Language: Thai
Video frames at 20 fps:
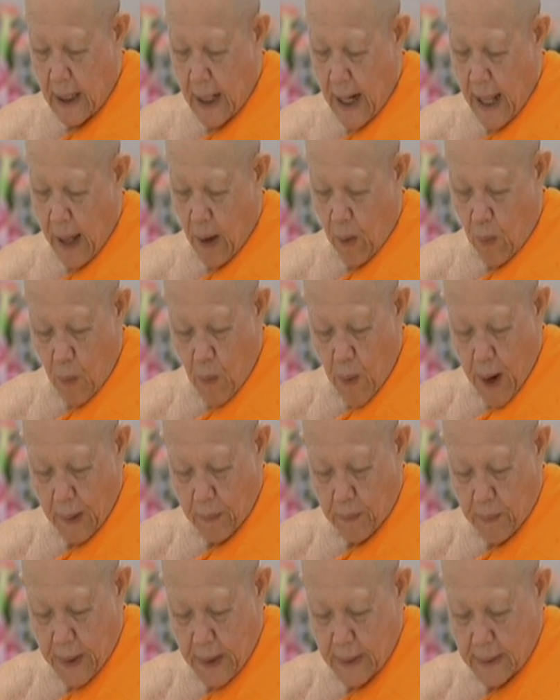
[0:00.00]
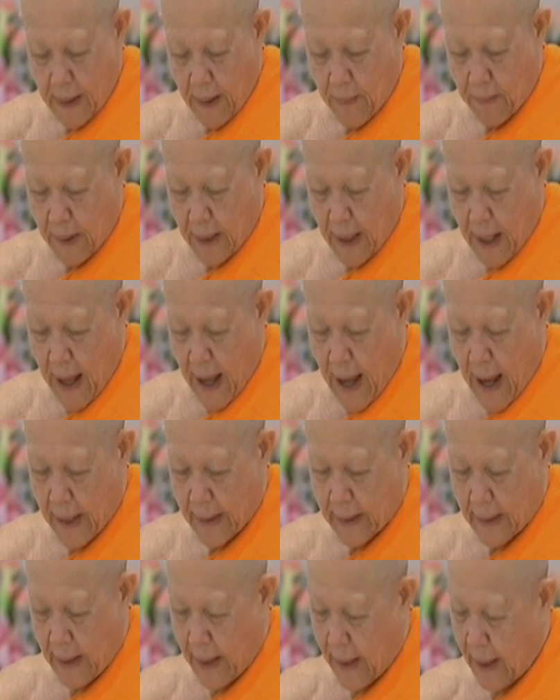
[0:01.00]
และวัดพระธรรมกาย
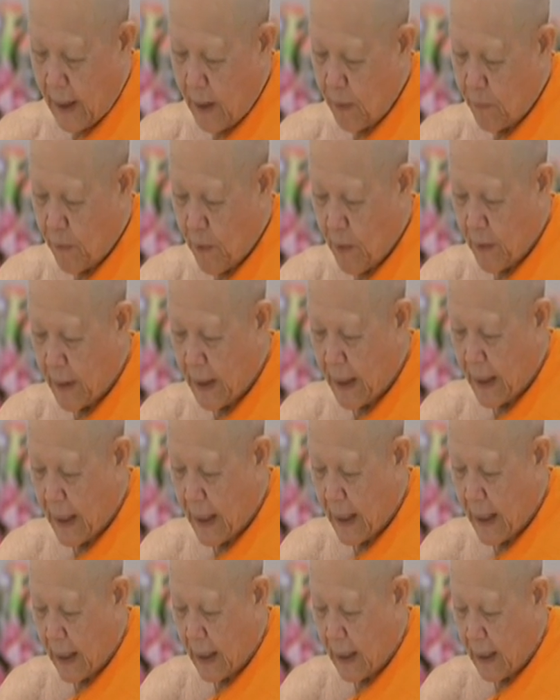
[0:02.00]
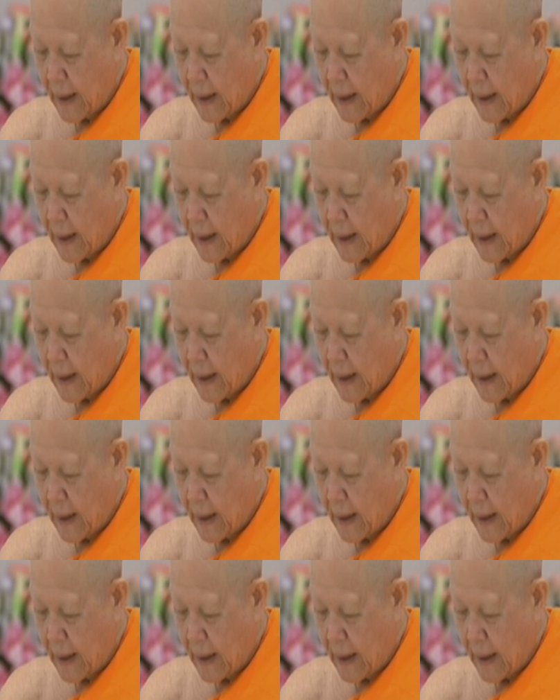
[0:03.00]
แคลิฟอร์เนีย